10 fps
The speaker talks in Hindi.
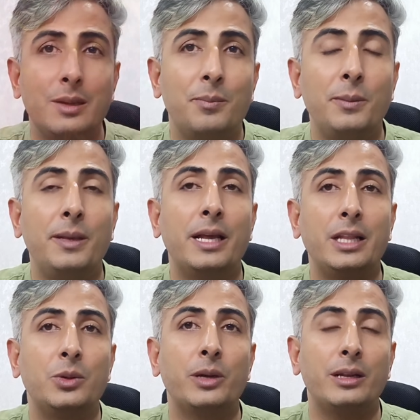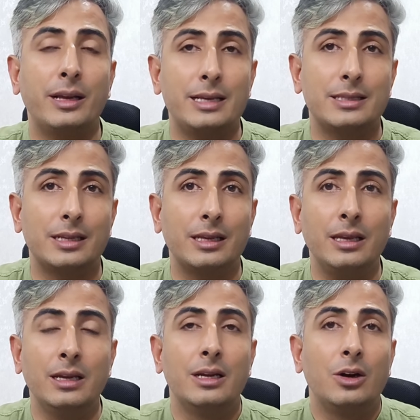सी डिब्बी भी खरीदोगे ना केसर
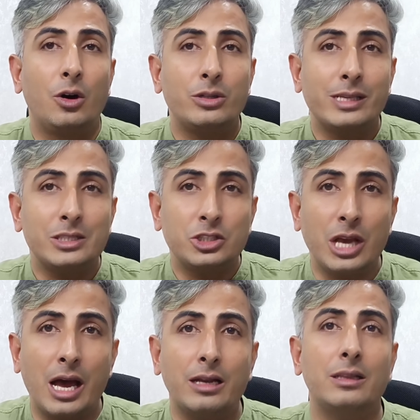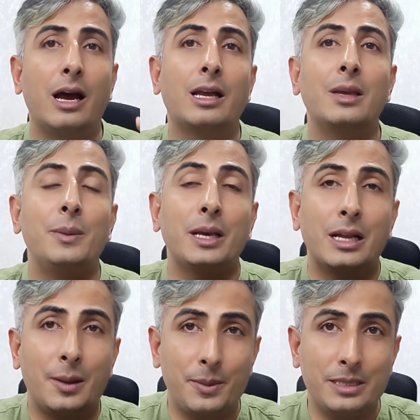की और उसके चार धागे भी
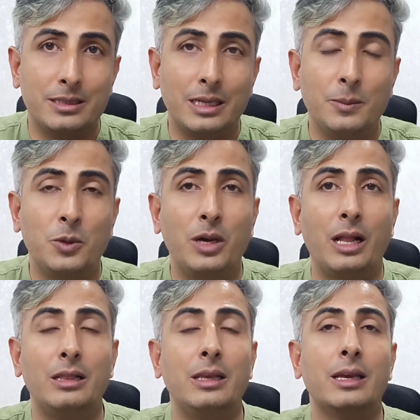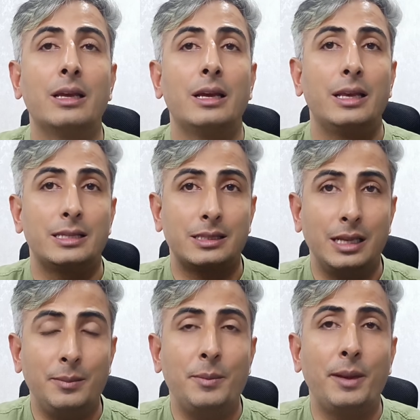अगर आपने इस क्रीम को डाल दिए या इस
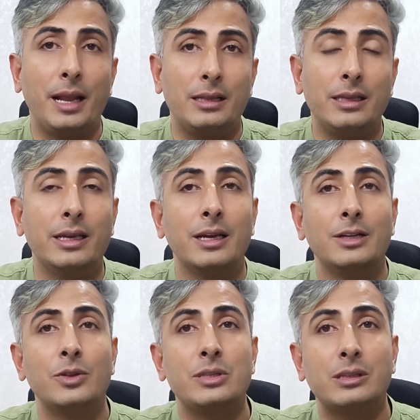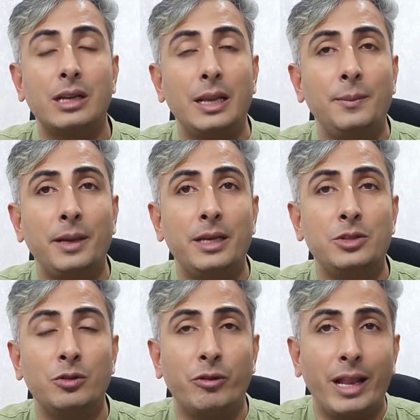क्रीम में मिला दिए तो इस क्रीम की
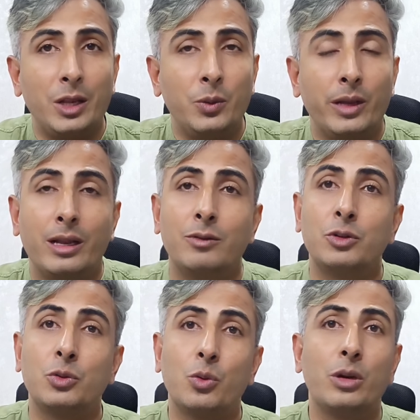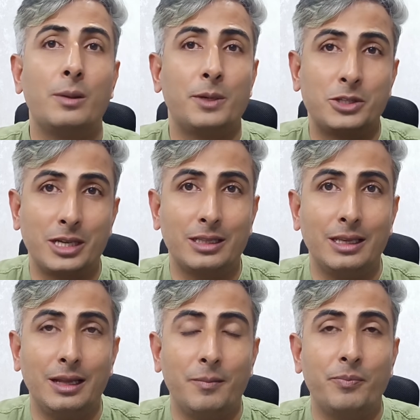जो वैल्यू है ना वो दोगुना बढ़ जाती
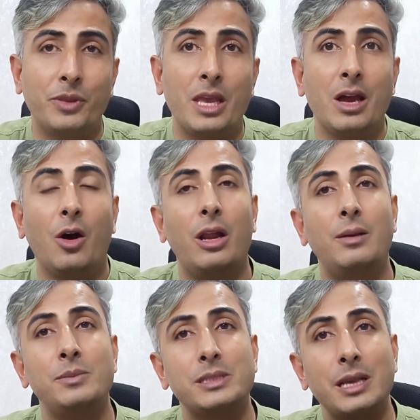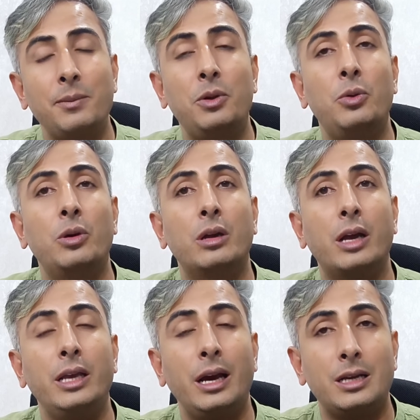है और हम सब लोग
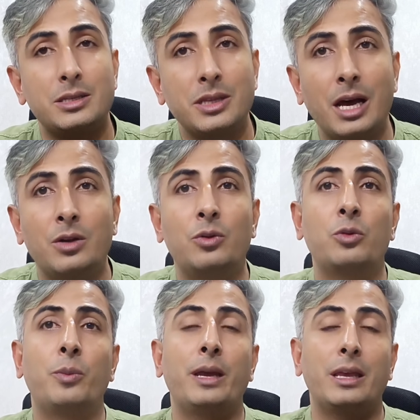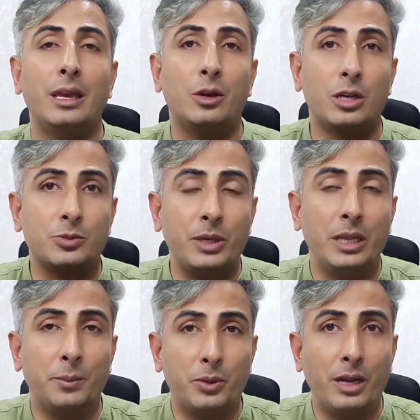कई हज़ारों रुपए के
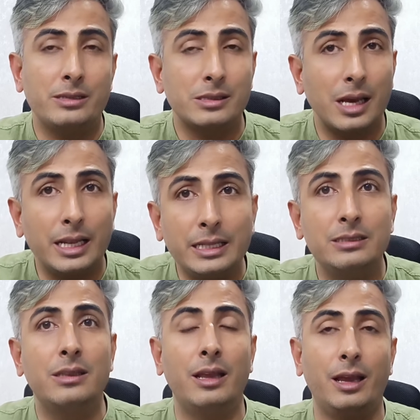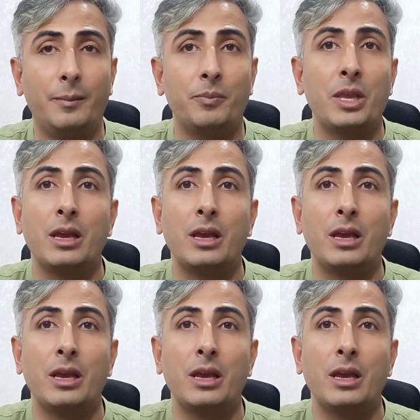कॉस्मेटिक प्रोडक्ट्स खरीदते हैं